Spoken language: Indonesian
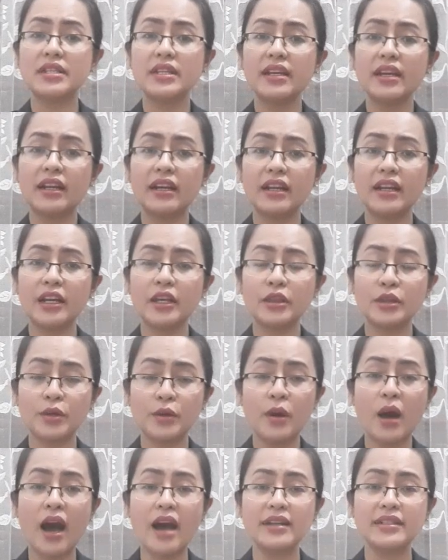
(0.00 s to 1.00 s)
sini kelengi
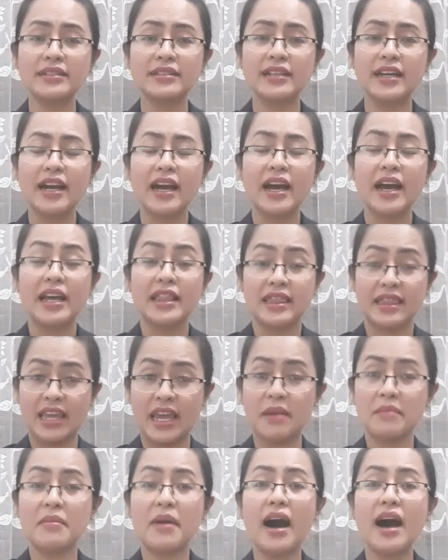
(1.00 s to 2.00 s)
Tuhan,
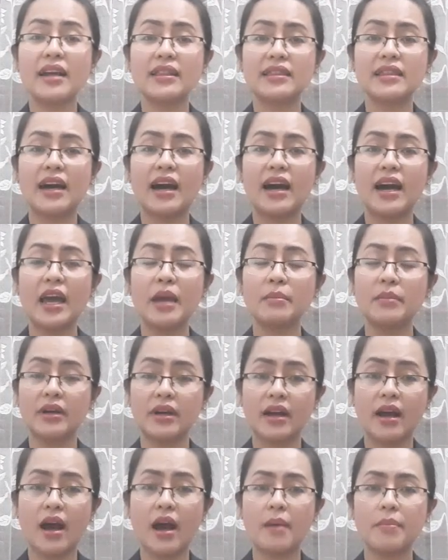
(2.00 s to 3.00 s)
Tema temata
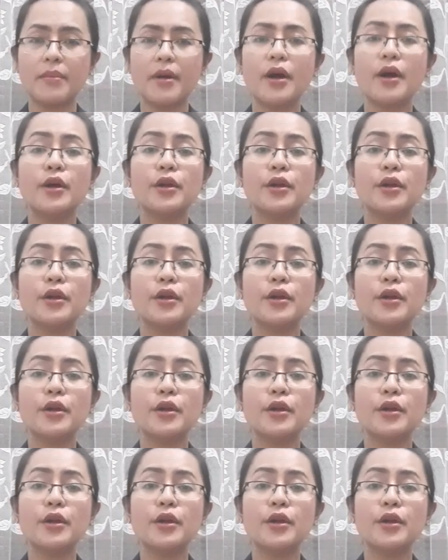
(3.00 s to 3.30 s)
emakap